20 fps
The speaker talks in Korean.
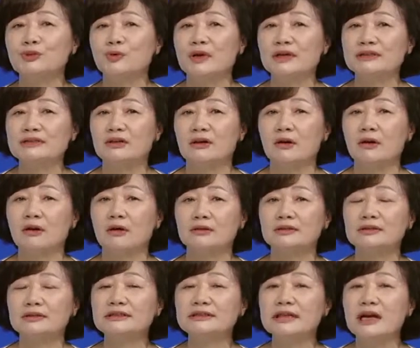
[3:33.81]
좋아서
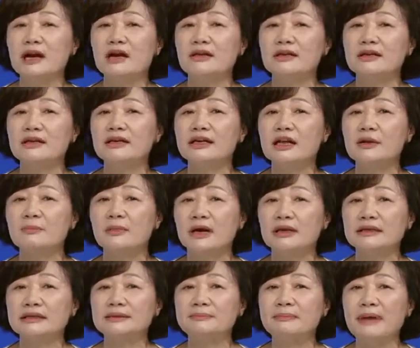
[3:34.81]
증상을 일으킬
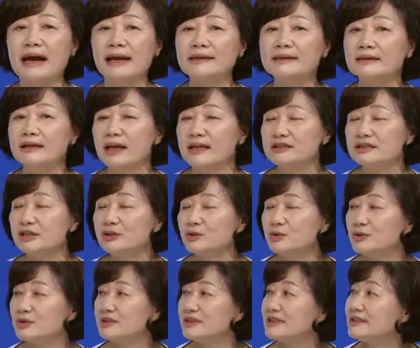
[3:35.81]
만큼 많은
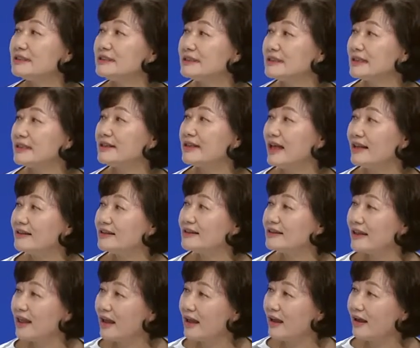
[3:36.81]
개체수로 증식이
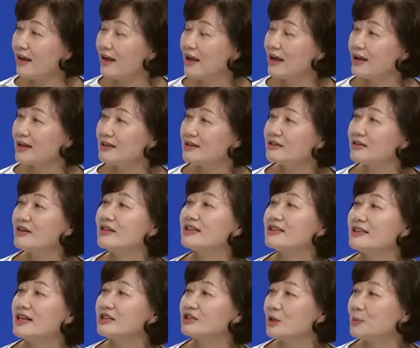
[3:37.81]
됐는데 그걸
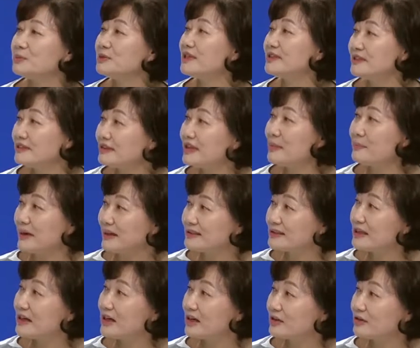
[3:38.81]
그냥 섭취했을 때
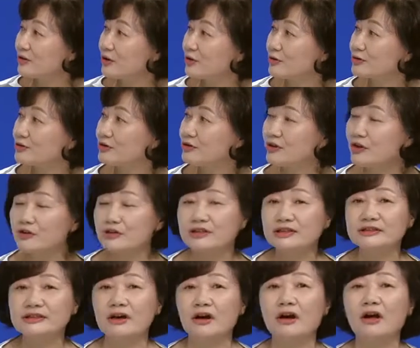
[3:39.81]
발생하는 거거든요. 네.
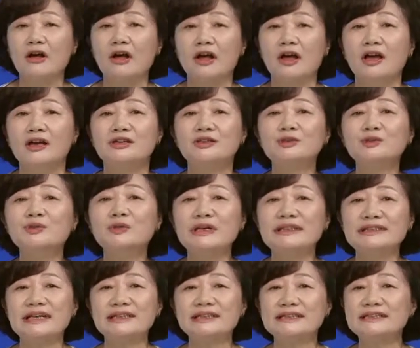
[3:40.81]
그래서 네. 그 중에
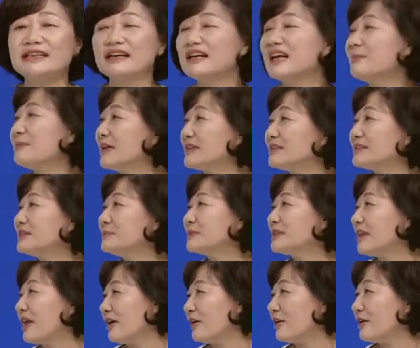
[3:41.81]
사슬을 하나만
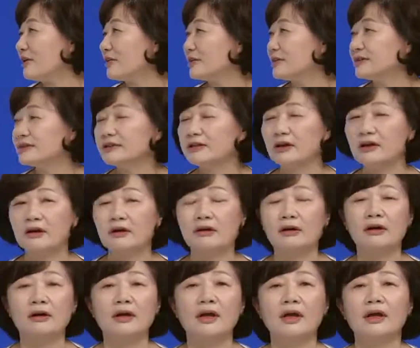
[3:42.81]
끊으면 돼요.
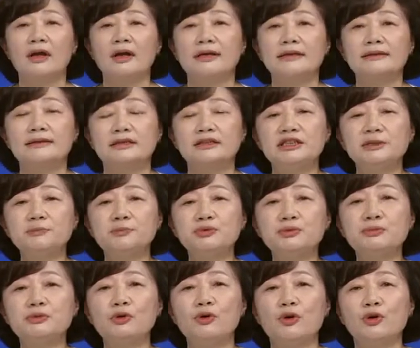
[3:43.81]
그래서 음. 이제
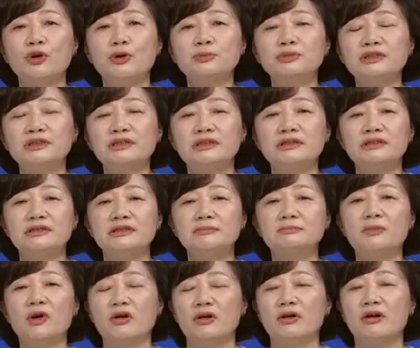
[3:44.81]
식품을
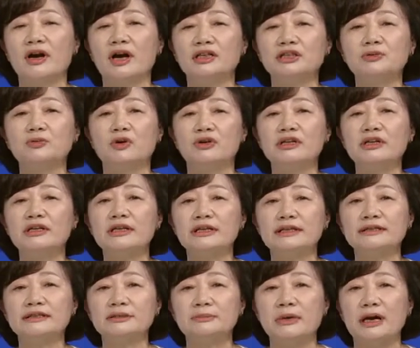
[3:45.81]
오염시키는 뭐 여러 가지 원인이
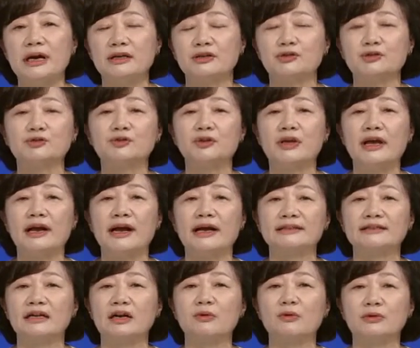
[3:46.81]
있지만 그 중에
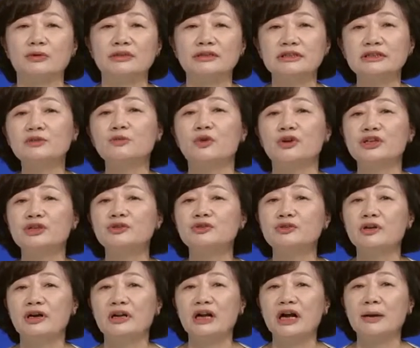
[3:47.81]
가장 큰 원인
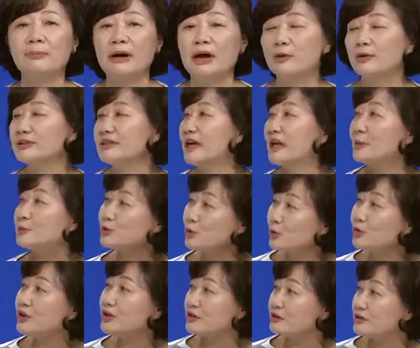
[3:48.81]
중에 하나가 바로 사람
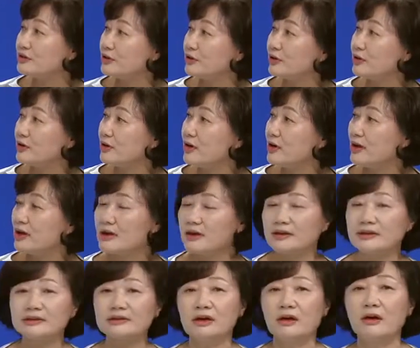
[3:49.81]
손이거든요. 네.
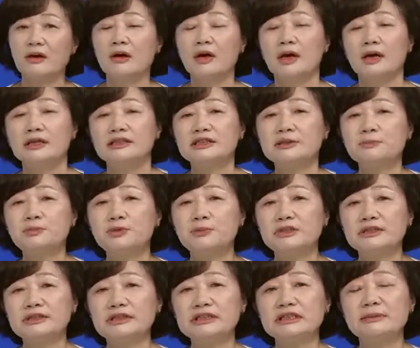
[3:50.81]
그래서
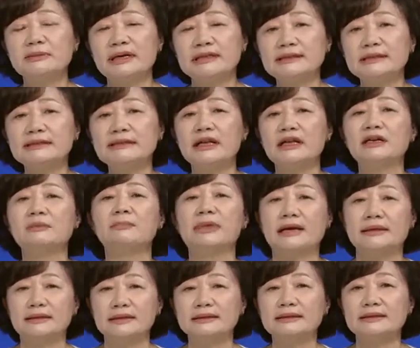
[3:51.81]
식품을 취급하실 때는
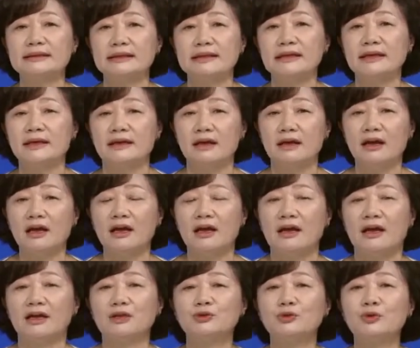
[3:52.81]
반드시
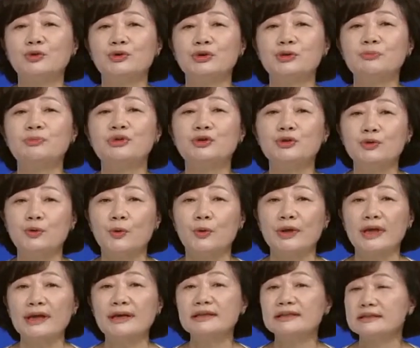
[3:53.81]
손을 비누로
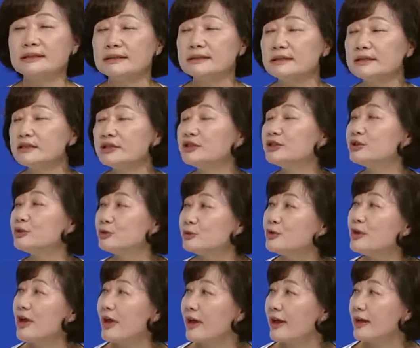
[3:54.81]
깨끗이 씻으신
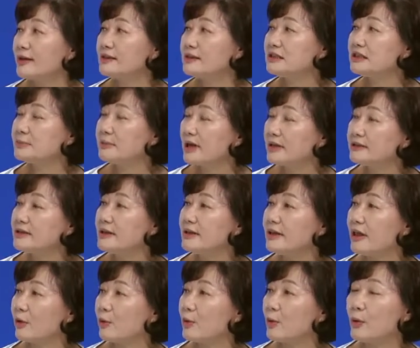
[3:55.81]
후에 취급하셔야
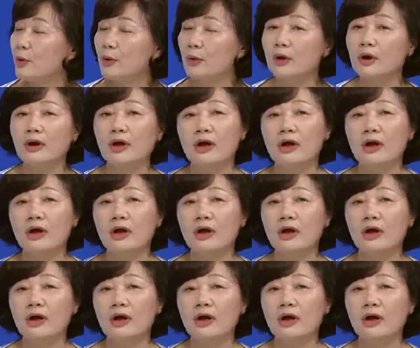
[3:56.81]
되고